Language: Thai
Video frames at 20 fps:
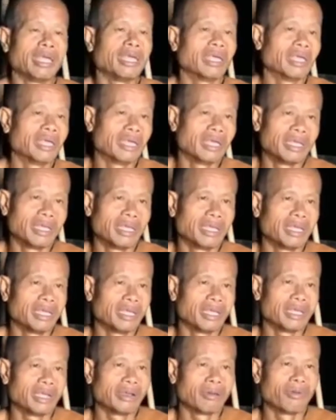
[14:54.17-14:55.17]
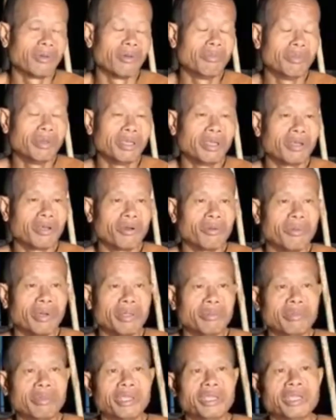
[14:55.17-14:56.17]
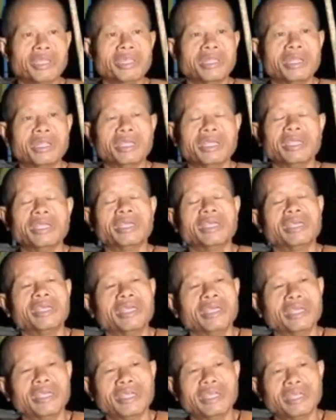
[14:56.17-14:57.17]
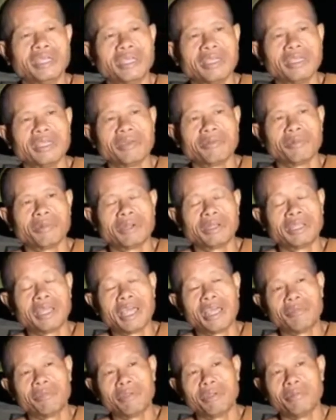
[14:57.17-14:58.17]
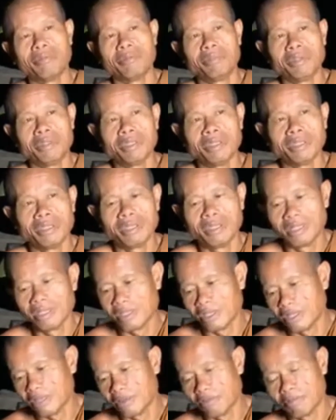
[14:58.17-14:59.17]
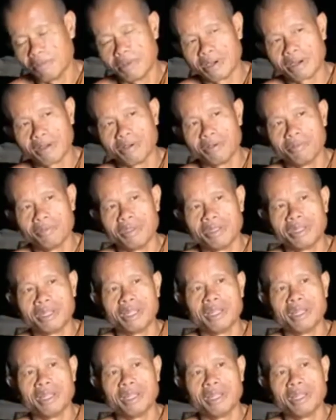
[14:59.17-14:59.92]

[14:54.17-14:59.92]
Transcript: ได้ความดีก็ไม่มีทีนี้พอได้เป็นผี มันก็